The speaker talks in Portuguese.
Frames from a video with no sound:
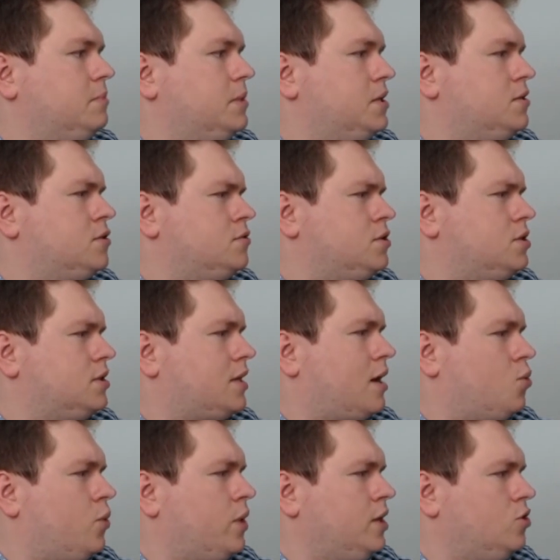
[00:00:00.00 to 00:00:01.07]
ou menos onde
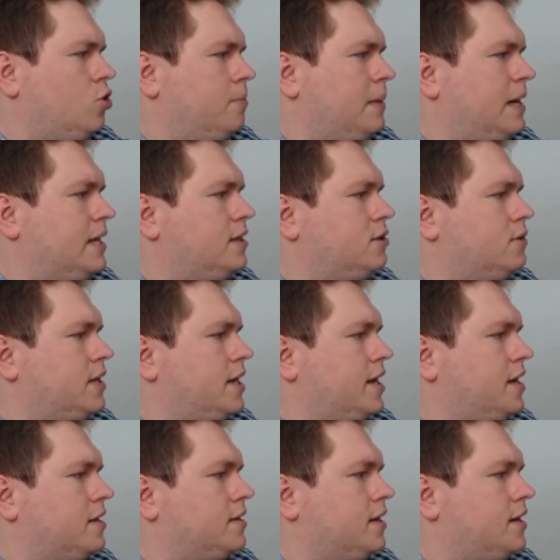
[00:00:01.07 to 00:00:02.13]
está o endométrio
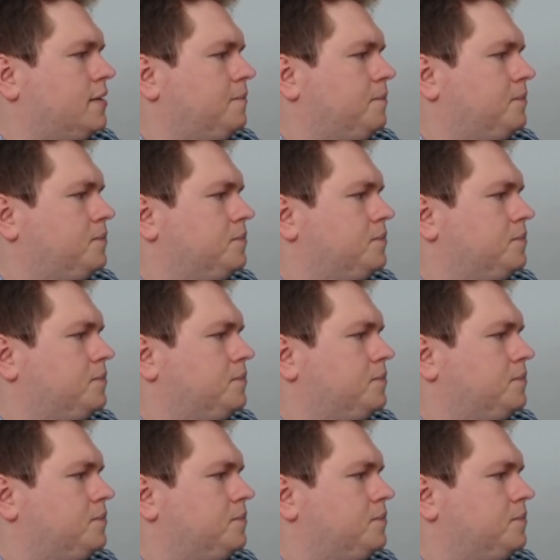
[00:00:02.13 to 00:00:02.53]
dela, tá?